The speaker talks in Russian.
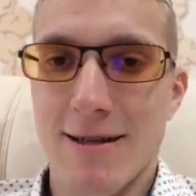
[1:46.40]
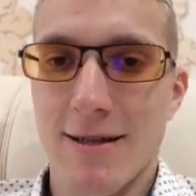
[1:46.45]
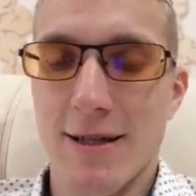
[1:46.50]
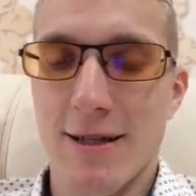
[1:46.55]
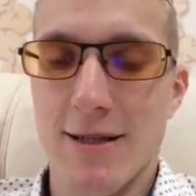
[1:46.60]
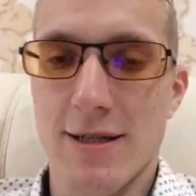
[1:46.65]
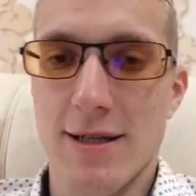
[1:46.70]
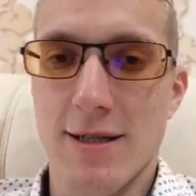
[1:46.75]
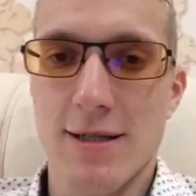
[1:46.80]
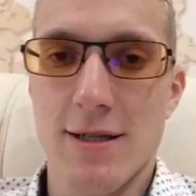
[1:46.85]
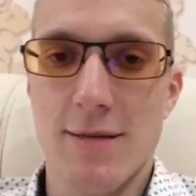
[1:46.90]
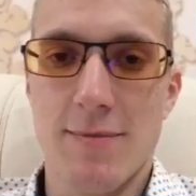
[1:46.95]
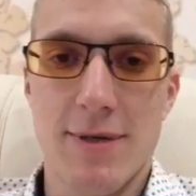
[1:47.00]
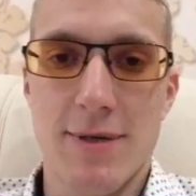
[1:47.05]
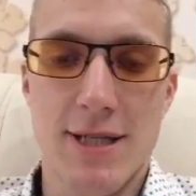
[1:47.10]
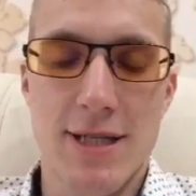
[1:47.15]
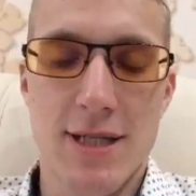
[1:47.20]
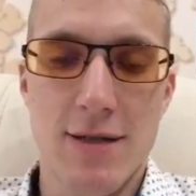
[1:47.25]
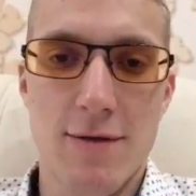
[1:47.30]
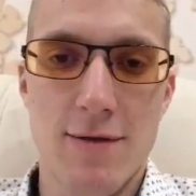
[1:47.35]
так сказать,
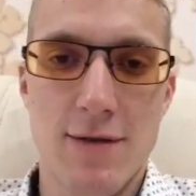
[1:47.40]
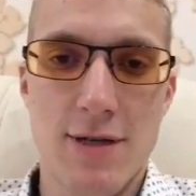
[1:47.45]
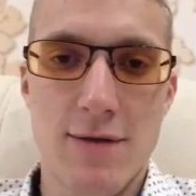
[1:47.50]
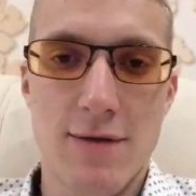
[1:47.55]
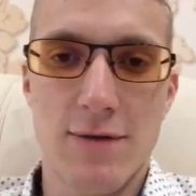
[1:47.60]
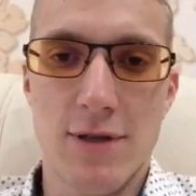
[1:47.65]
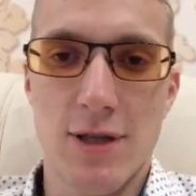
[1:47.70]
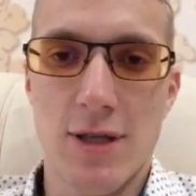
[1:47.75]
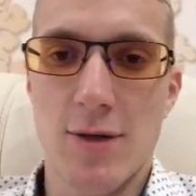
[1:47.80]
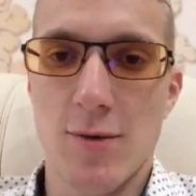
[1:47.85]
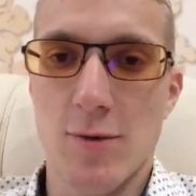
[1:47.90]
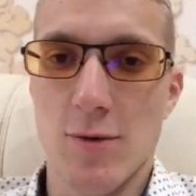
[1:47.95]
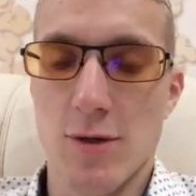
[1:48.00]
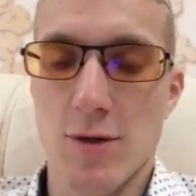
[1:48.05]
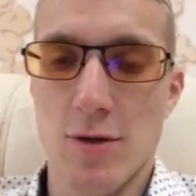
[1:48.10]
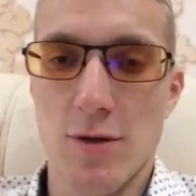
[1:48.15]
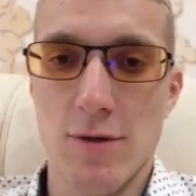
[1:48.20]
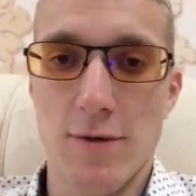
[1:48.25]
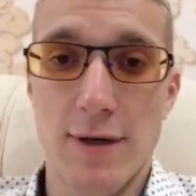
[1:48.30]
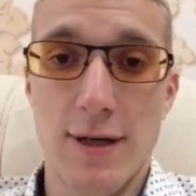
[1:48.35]
поставив себя в такие
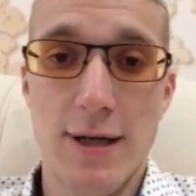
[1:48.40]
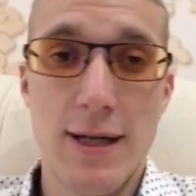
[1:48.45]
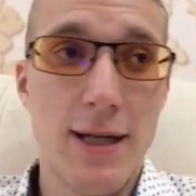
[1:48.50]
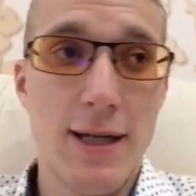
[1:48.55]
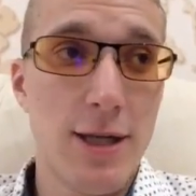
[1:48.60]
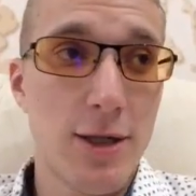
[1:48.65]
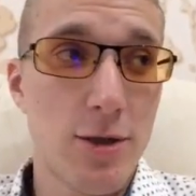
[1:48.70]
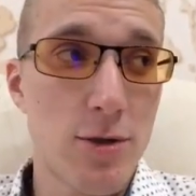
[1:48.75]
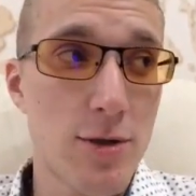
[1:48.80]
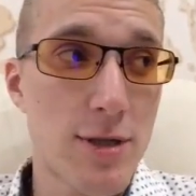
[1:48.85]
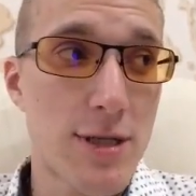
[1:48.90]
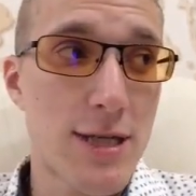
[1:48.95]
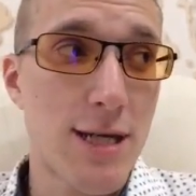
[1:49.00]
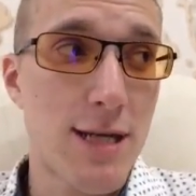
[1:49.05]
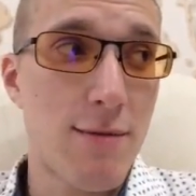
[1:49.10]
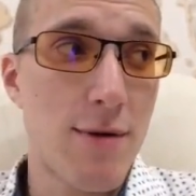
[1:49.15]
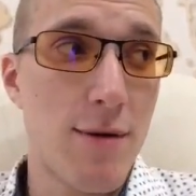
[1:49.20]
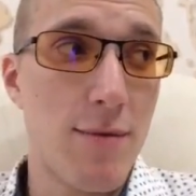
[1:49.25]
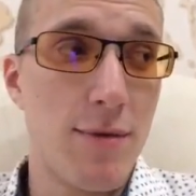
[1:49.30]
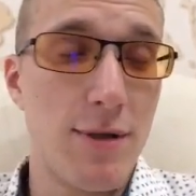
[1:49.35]
условия. То же
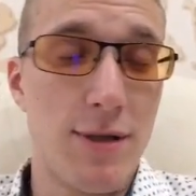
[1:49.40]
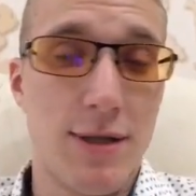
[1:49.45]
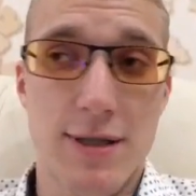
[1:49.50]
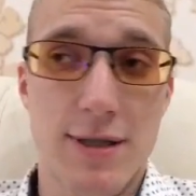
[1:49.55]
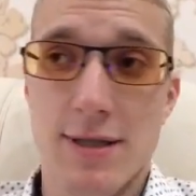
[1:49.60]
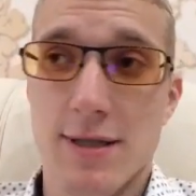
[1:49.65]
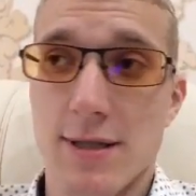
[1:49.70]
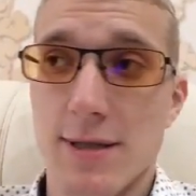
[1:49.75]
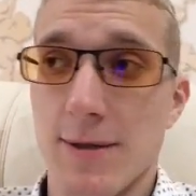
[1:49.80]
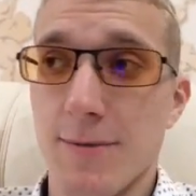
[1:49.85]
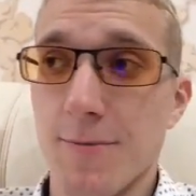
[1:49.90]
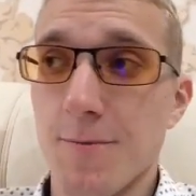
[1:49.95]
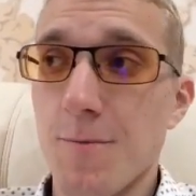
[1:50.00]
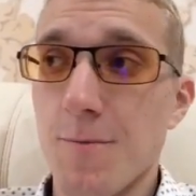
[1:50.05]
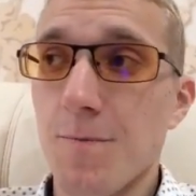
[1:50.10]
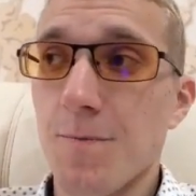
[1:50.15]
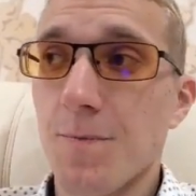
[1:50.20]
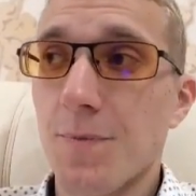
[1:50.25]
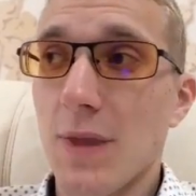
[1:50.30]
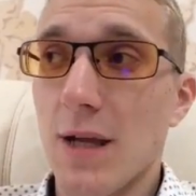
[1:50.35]
самое было с
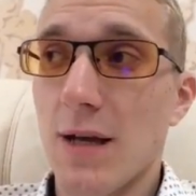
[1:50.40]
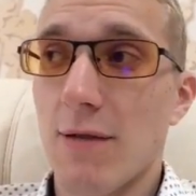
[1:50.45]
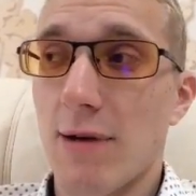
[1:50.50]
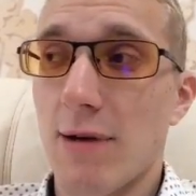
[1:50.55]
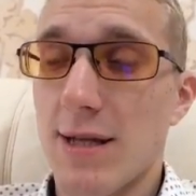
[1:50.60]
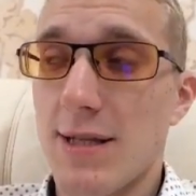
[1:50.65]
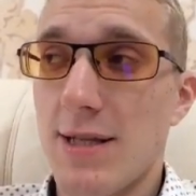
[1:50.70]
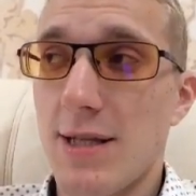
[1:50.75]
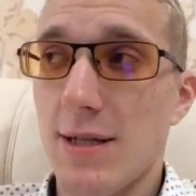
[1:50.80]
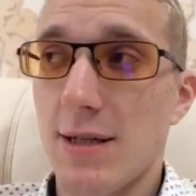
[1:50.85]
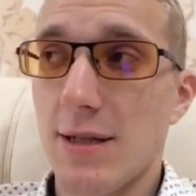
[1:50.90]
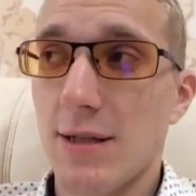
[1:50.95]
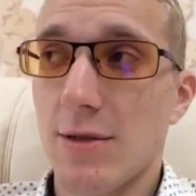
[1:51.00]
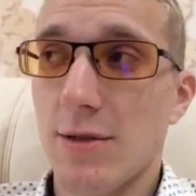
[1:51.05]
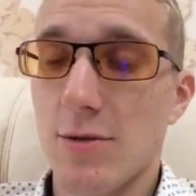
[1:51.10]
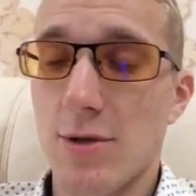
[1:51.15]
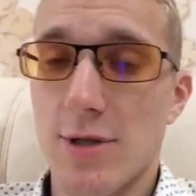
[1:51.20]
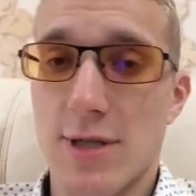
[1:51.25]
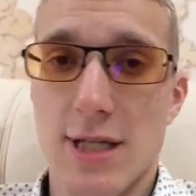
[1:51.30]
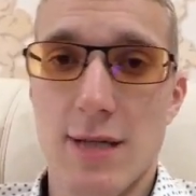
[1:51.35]
квартирой.
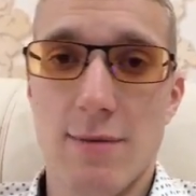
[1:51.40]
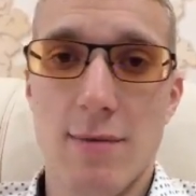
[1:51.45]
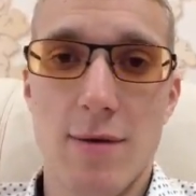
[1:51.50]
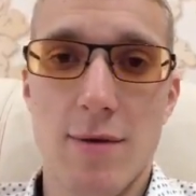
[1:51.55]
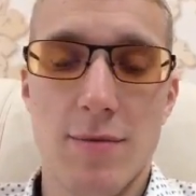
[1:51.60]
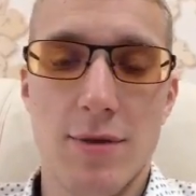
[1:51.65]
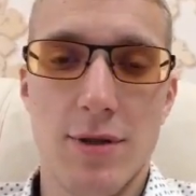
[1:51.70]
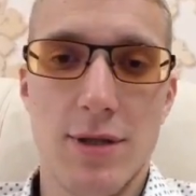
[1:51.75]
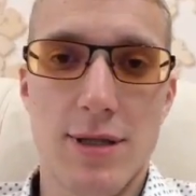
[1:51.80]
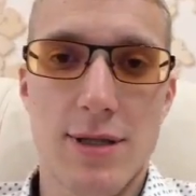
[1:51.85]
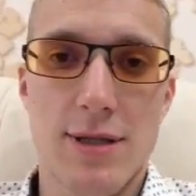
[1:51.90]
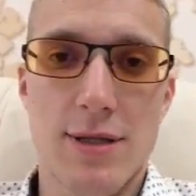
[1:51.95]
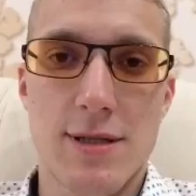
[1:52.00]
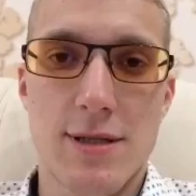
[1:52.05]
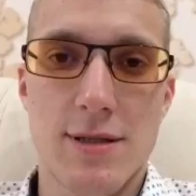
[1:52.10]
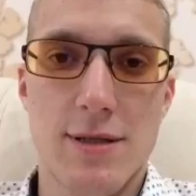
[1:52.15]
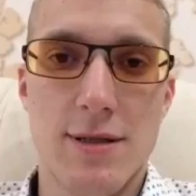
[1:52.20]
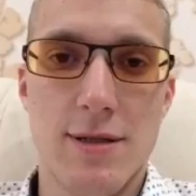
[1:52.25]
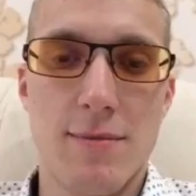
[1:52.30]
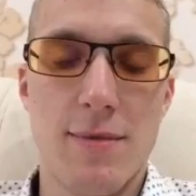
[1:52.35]
То же самое было
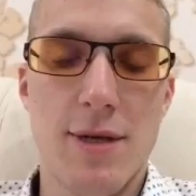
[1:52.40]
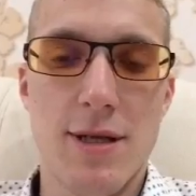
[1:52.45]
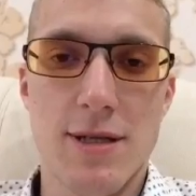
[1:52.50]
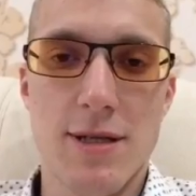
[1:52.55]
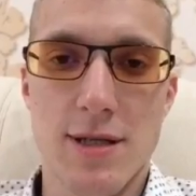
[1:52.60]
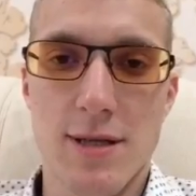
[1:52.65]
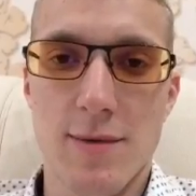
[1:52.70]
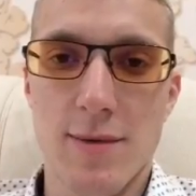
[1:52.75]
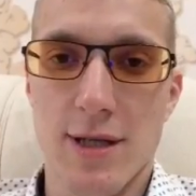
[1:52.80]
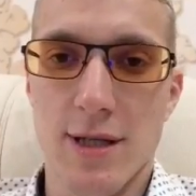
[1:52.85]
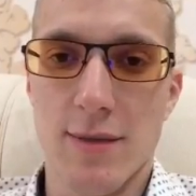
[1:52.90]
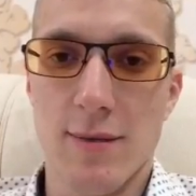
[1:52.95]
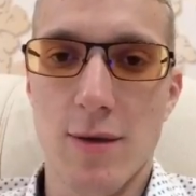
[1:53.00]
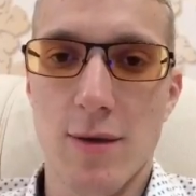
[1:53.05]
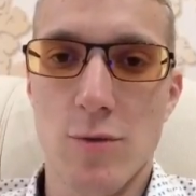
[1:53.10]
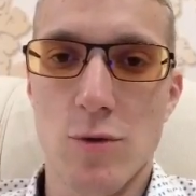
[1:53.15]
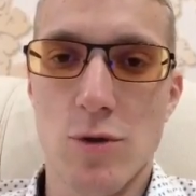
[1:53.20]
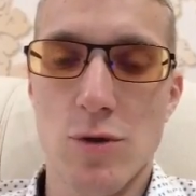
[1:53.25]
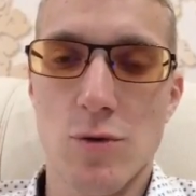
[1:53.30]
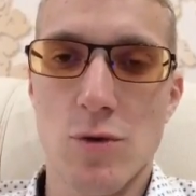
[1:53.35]
с э, месяцами, когда мне
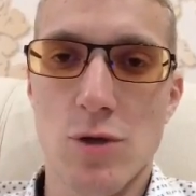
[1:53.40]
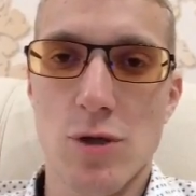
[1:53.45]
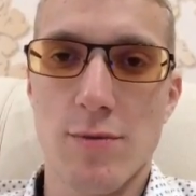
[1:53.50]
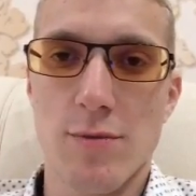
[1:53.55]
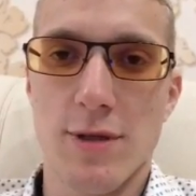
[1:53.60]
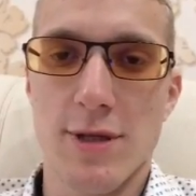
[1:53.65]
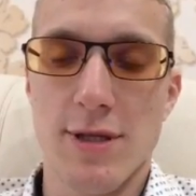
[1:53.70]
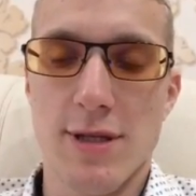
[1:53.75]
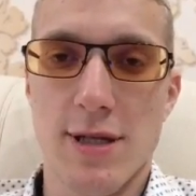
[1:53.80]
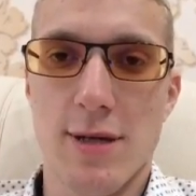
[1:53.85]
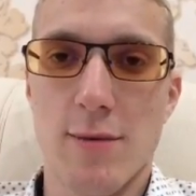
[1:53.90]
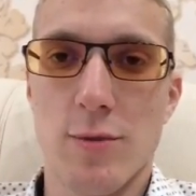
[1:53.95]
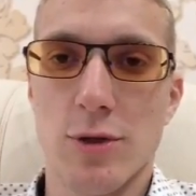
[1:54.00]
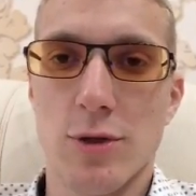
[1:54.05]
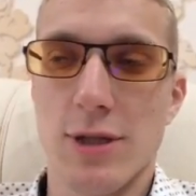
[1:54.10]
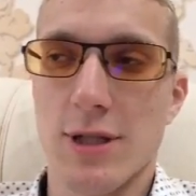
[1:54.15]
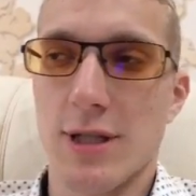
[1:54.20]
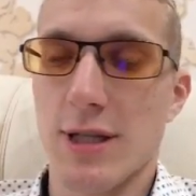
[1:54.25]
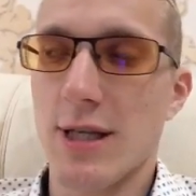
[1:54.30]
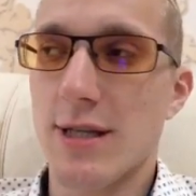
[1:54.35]
нужно было
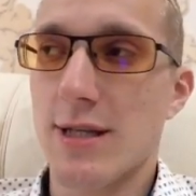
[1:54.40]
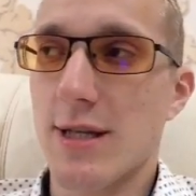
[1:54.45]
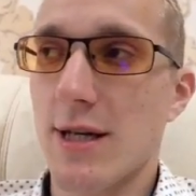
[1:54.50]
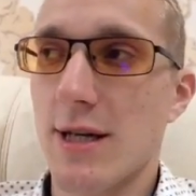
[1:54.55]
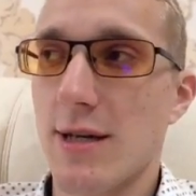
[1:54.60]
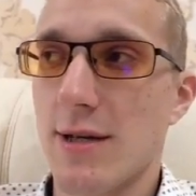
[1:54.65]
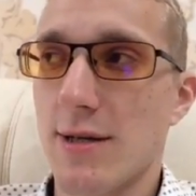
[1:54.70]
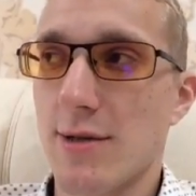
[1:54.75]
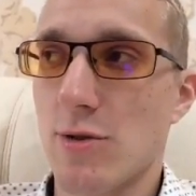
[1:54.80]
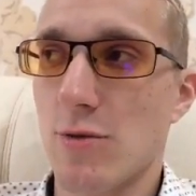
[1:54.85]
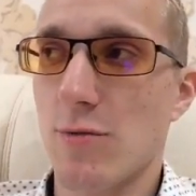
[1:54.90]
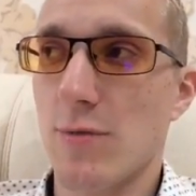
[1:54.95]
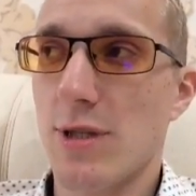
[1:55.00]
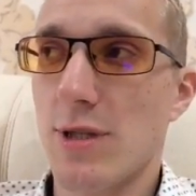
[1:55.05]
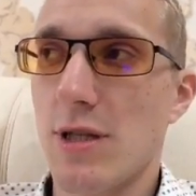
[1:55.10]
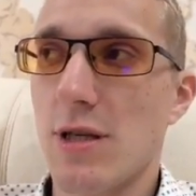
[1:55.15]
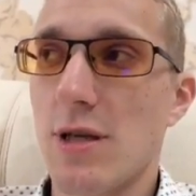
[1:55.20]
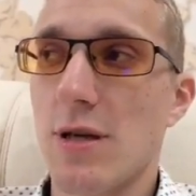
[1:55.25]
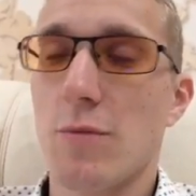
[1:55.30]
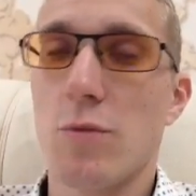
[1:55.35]
заработать колоссальные суммы
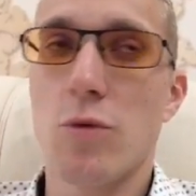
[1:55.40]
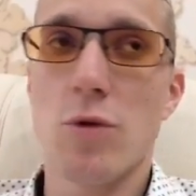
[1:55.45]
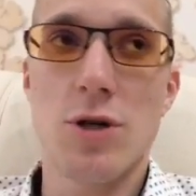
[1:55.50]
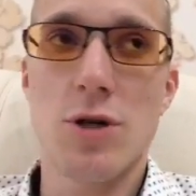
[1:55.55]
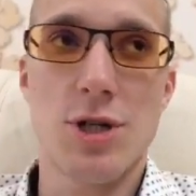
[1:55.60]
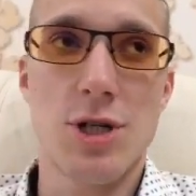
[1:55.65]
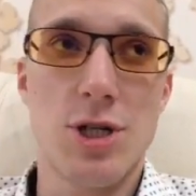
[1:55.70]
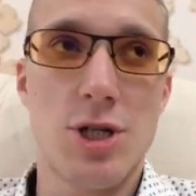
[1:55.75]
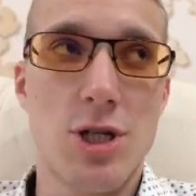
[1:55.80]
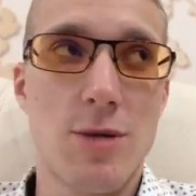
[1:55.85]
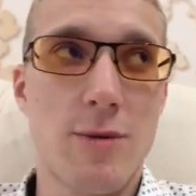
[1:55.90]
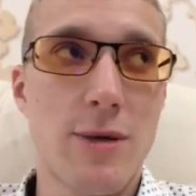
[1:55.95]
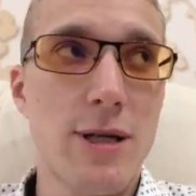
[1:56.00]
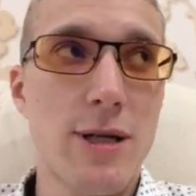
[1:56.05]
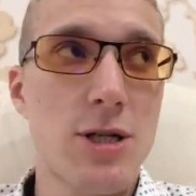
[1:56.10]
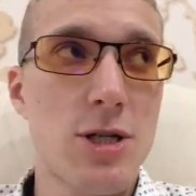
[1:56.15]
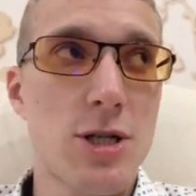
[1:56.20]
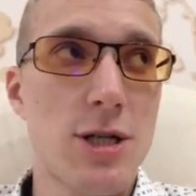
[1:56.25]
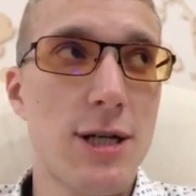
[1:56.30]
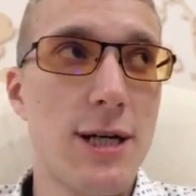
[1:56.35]
денег, больше, чем
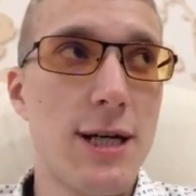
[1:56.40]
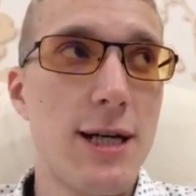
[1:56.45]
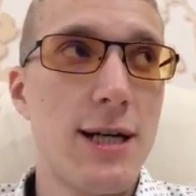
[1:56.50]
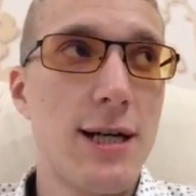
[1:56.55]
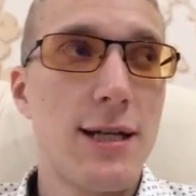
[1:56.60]
раньше.